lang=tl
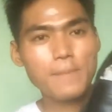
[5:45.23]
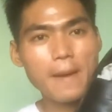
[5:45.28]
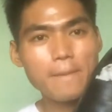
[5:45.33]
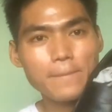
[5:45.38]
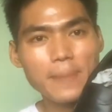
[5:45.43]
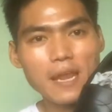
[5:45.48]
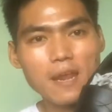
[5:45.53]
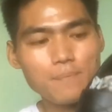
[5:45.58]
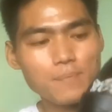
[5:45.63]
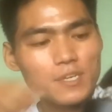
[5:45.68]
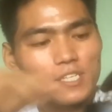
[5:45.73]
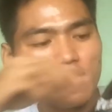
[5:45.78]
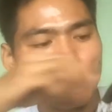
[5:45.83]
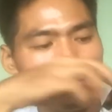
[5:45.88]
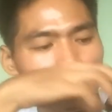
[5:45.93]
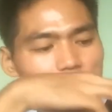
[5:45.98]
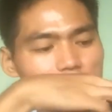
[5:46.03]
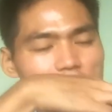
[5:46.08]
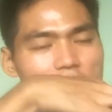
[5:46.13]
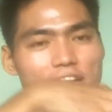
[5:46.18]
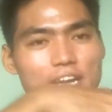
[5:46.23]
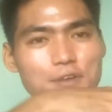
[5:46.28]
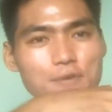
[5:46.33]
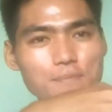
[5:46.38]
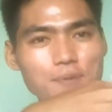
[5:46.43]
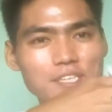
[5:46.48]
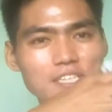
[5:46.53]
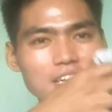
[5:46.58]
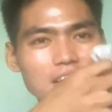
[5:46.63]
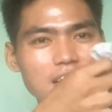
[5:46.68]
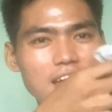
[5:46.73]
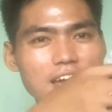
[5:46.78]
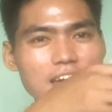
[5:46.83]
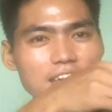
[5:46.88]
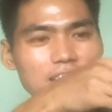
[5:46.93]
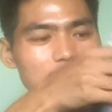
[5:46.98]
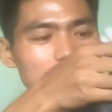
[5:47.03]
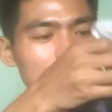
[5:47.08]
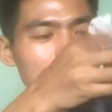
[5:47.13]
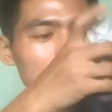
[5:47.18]
papel pa siya, may dyaryo pa siya
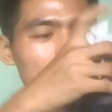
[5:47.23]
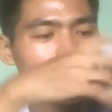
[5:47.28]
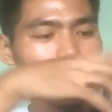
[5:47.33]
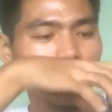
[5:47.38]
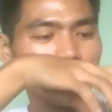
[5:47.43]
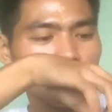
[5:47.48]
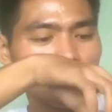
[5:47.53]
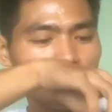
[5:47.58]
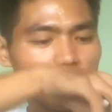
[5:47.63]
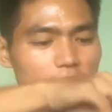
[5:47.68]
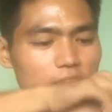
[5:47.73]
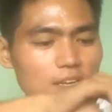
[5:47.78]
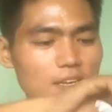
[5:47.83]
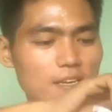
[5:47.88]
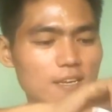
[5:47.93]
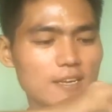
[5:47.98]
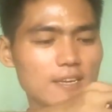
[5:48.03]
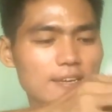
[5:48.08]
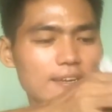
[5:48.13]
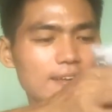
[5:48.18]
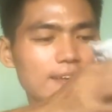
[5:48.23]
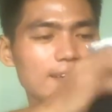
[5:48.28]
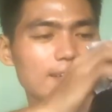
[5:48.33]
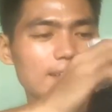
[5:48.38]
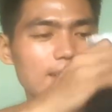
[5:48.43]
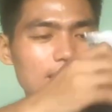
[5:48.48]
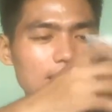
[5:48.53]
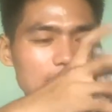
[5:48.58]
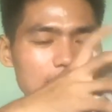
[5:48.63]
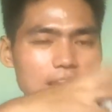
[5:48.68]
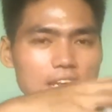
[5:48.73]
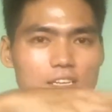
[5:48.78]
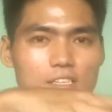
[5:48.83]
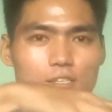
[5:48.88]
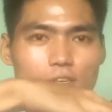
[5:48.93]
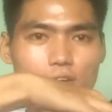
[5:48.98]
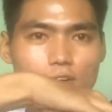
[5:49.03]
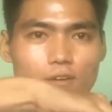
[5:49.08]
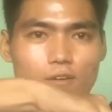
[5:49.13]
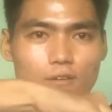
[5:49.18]
guys. Oo. Ayan.
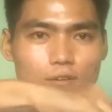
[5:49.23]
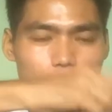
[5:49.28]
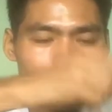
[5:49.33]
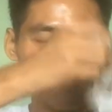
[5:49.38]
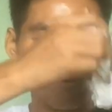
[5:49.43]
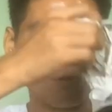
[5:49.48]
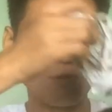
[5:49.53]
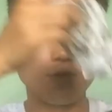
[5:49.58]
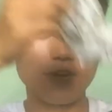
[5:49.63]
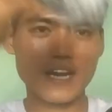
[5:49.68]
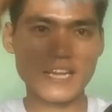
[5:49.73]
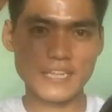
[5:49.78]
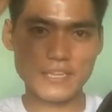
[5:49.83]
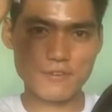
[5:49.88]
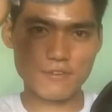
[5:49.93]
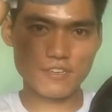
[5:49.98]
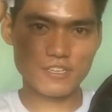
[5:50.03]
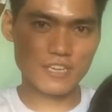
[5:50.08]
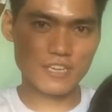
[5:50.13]
So, kukunin natin yung